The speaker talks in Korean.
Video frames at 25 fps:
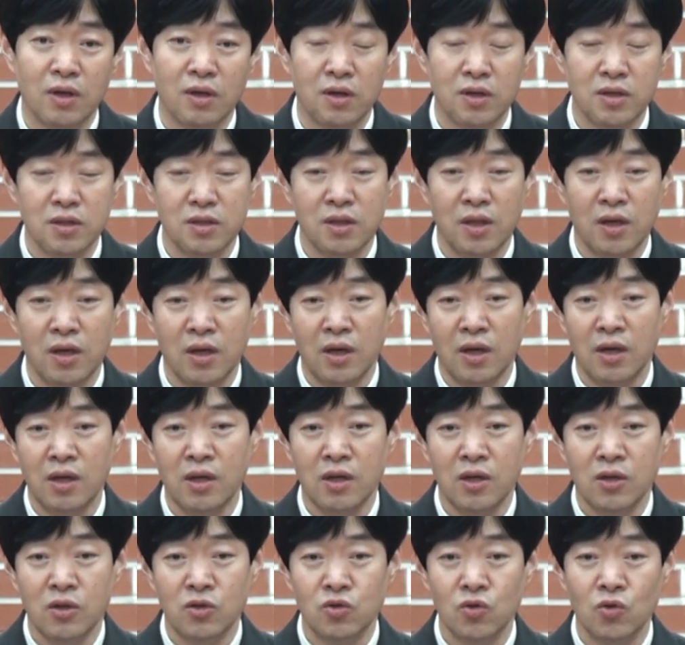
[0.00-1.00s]
그래서 내가
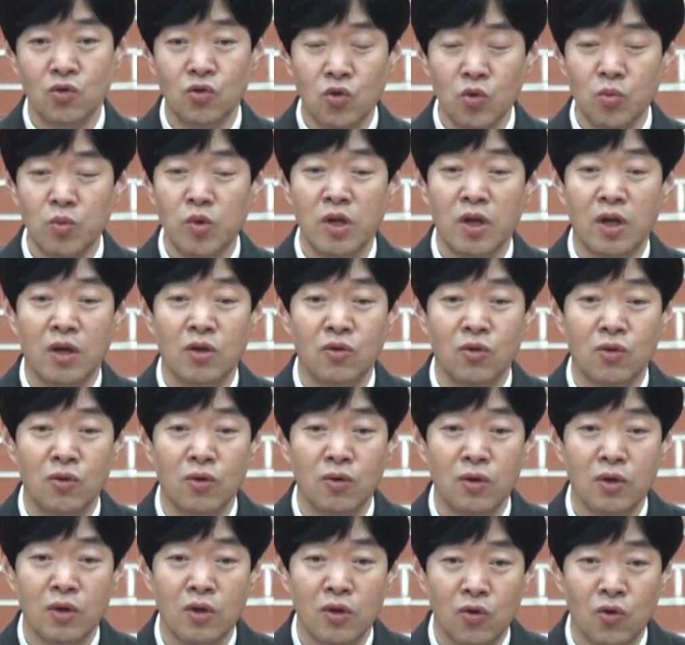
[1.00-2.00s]

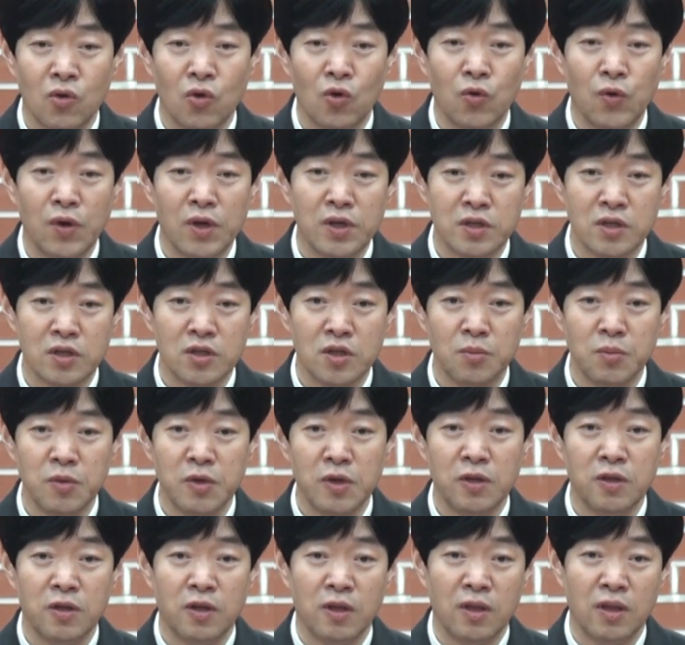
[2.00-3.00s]
조금이라도 교회에서
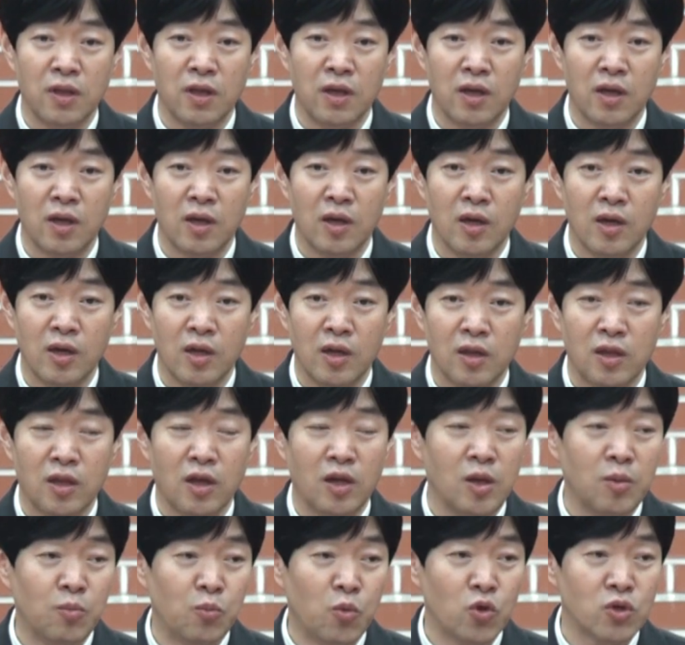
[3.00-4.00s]
섬겼는데
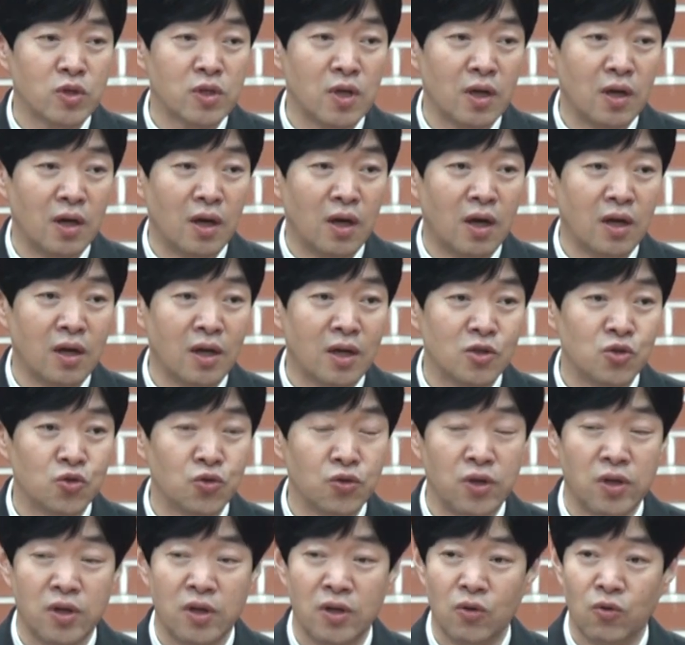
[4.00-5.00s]
담임 목사가
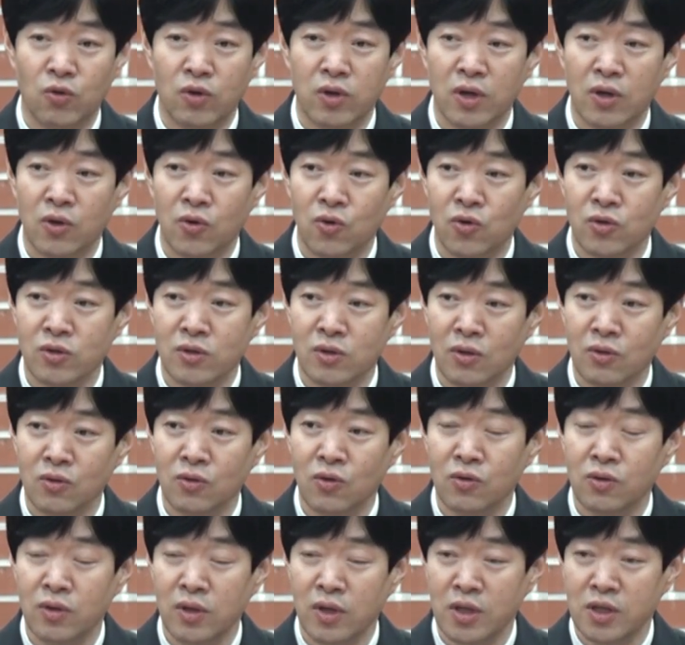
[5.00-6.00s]
알아주기를 원하고
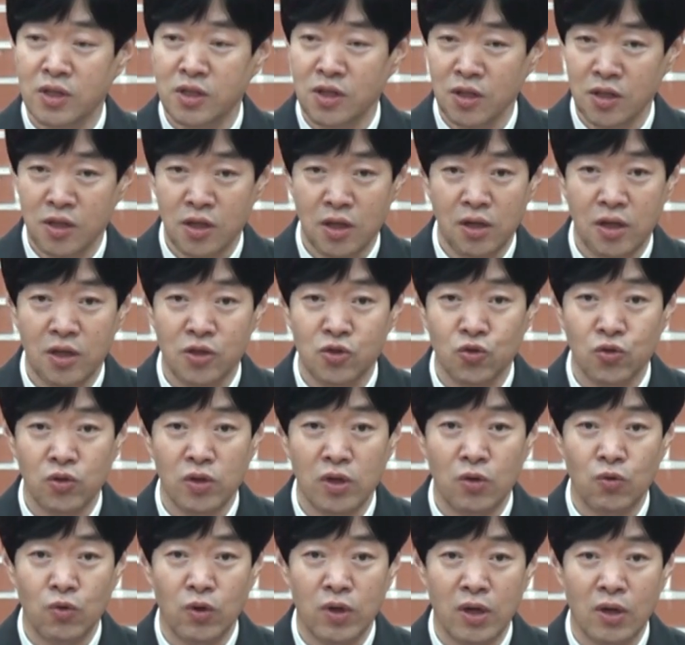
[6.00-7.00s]
성도들이 칭찬해
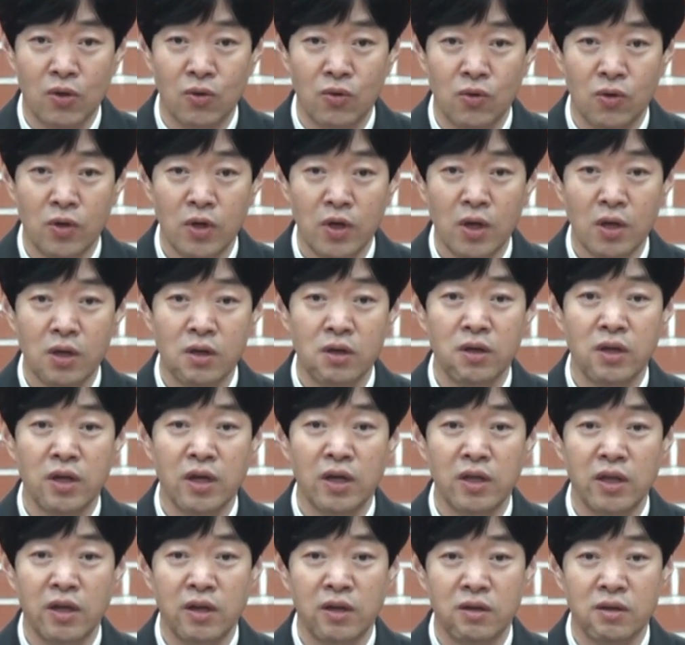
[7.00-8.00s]
주기를 원하고
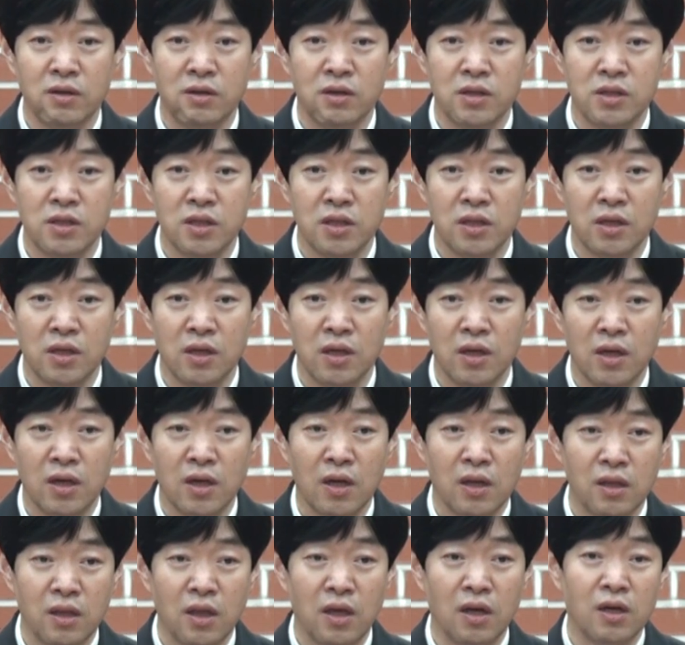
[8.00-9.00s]
그래야 되는 거지,
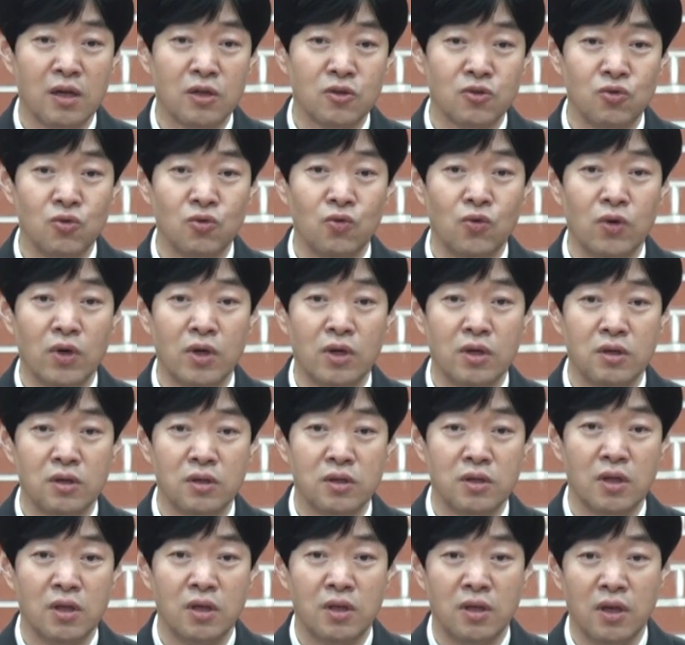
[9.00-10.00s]
내가 수고한
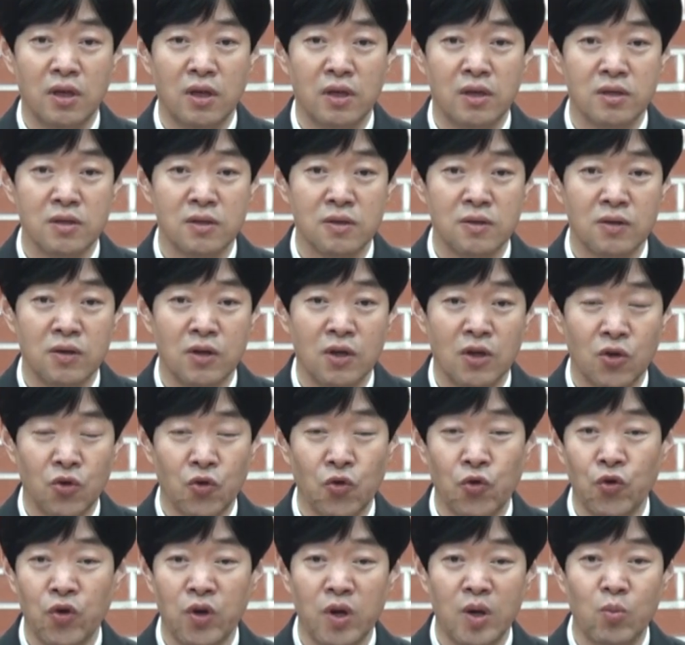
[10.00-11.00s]
것에 대해서
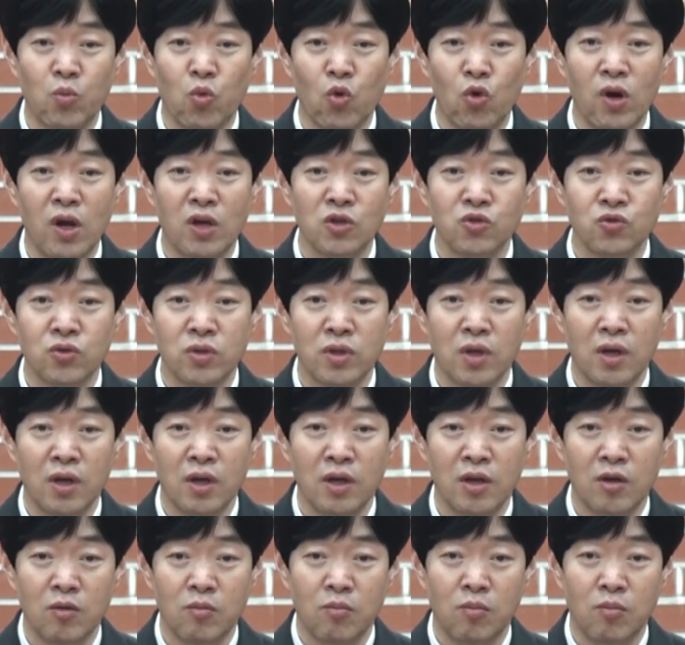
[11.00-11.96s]
교회가 몰라준다?